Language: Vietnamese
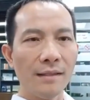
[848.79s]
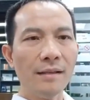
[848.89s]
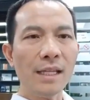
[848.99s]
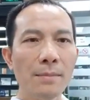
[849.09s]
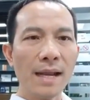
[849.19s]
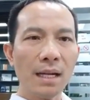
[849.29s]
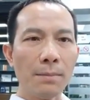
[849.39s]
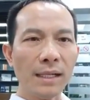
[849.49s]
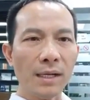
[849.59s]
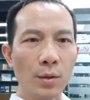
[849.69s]
Nhưng khi bạn đã
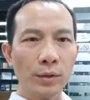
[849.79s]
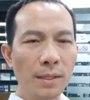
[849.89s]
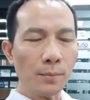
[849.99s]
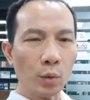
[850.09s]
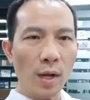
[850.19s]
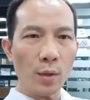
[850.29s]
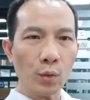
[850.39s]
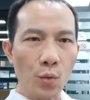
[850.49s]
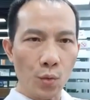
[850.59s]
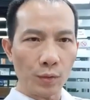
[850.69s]
bắt đầu thích một loại ô
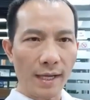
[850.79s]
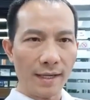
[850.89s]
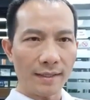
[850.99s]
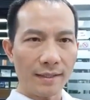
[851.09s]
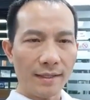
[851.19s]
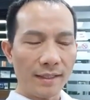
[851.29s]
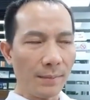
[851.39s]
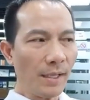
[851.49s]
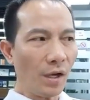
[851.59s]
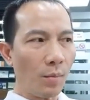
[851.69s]
tô cụ thể
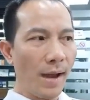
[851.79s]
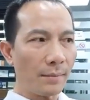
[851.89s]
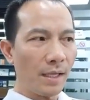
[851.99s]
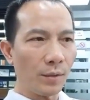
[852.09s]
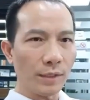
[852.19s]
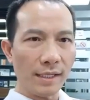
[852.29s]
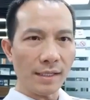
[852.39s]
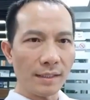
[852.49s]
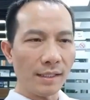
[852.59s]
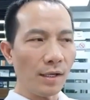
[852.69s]
thì bạn bắt đầu
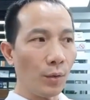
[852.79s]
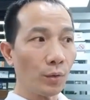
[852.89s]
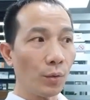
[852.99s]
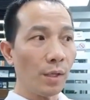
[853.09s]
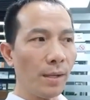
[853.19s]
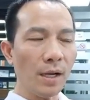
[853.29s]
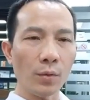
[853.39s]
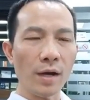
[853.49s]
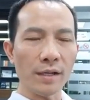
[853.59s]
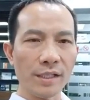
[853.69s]
thấy rằng những ô tô đấy bắt
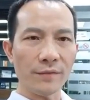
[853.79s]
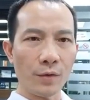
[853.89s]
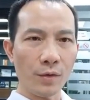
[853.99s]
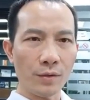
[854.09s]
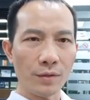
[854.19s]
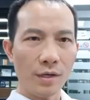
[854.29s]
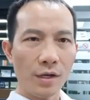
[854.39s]
đầu nó ở trên phố.